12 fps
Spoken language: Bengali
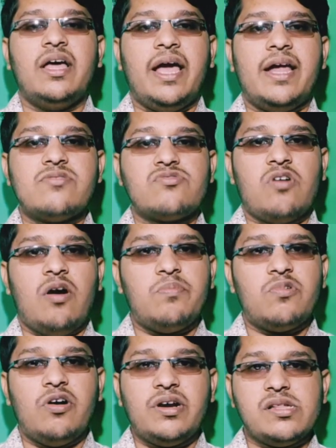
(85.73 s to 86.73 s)
এর
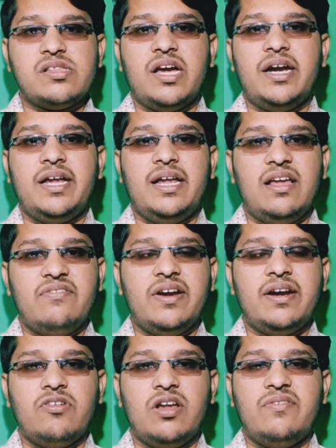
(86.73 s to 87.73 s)
সবকটি সেট ইলেভেন
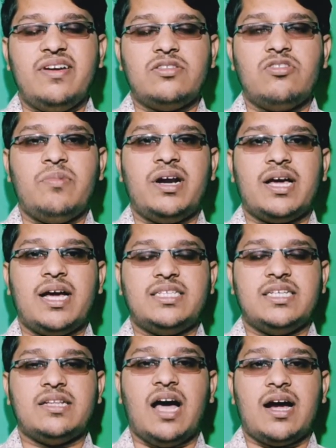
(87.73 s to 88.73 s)
টুয়েলভের তোমার কাছে
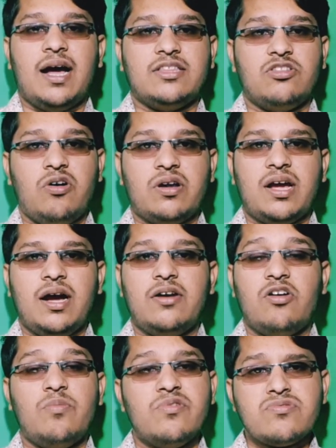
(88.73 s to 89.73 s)
থাকা দরকার
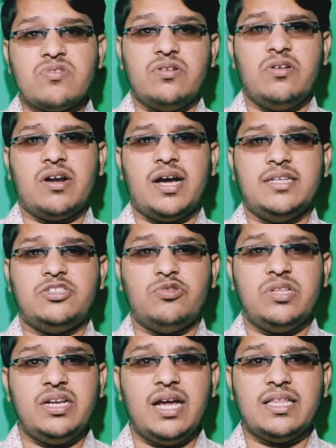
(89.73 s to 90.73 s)
অবশ্যই দরকার
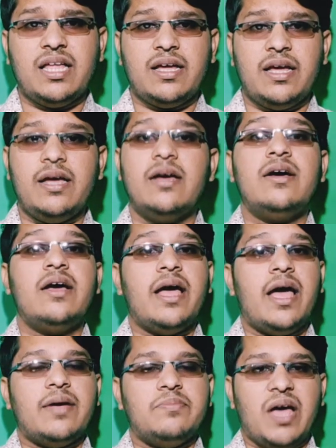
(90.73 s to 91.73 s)
যদি না থাকে
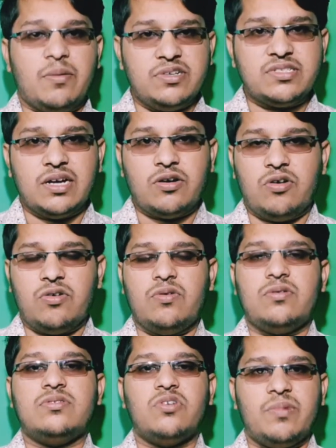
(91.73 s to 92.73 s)
ব্যবস্থা করো
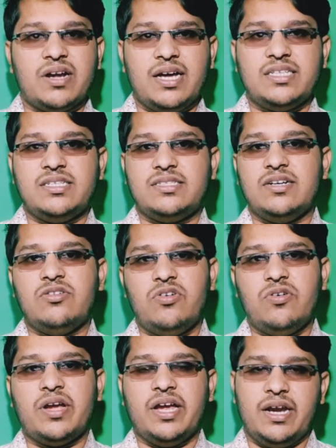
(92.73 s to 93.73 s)
তোমার কাছে সেগুলো
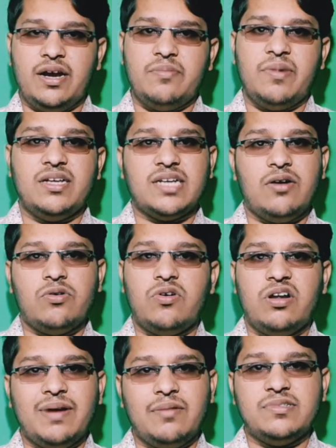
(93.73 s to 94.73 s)
কেনার বা যা হোক
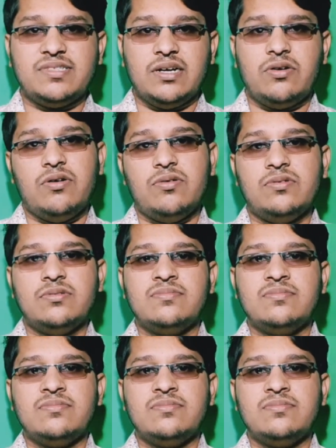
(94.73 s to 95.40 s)
করে ব্যবস্থা করো